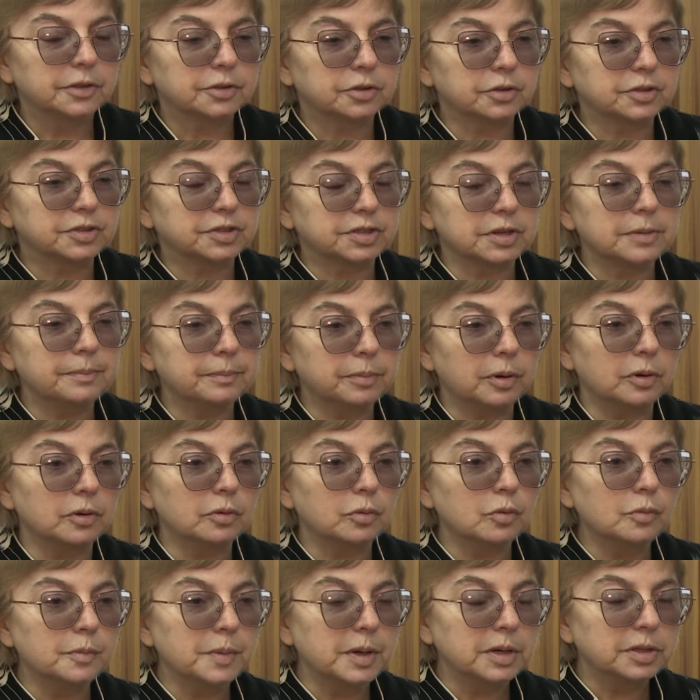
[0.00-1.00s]
to symbol
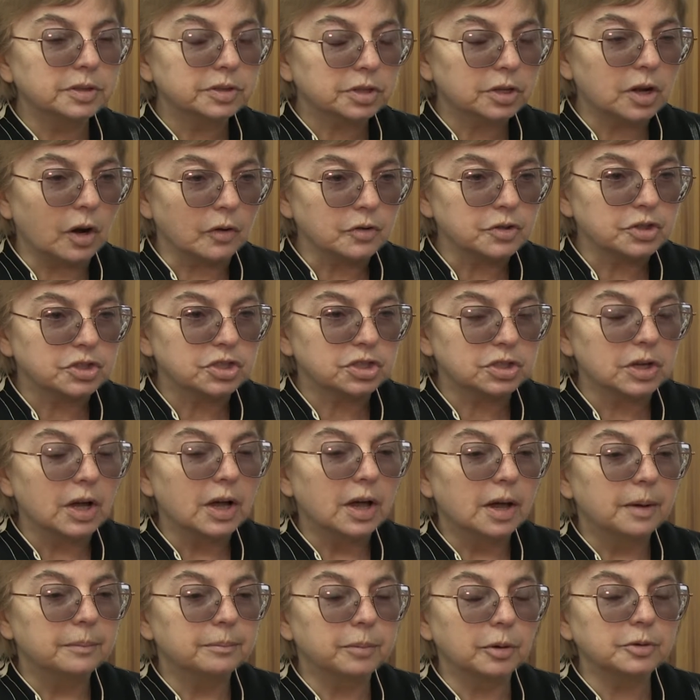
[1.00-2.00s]
umiejętności,
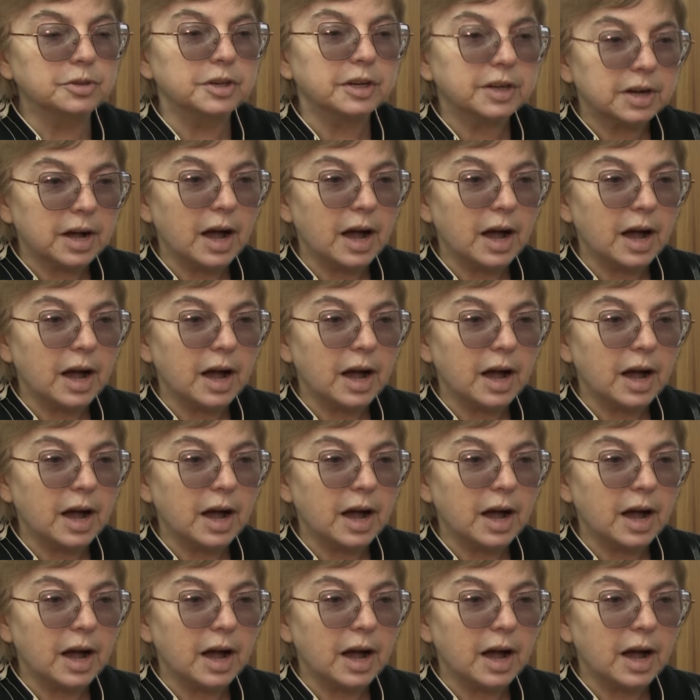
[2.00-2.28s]
bo nie